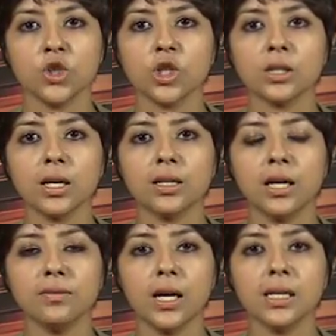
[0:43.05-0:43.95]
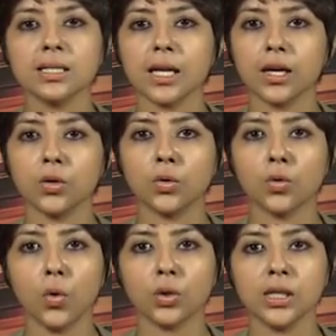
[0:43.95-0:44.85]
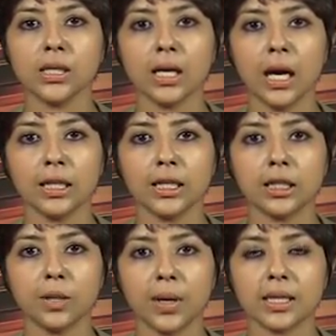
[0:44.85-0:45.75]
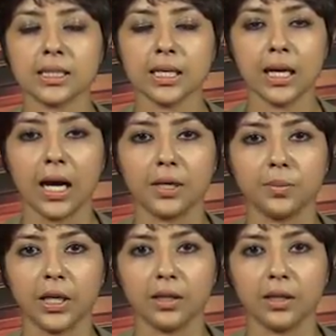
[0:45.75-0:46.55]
जिनके घर वाले साइक्लोन ओखी के आने के बाद से गायब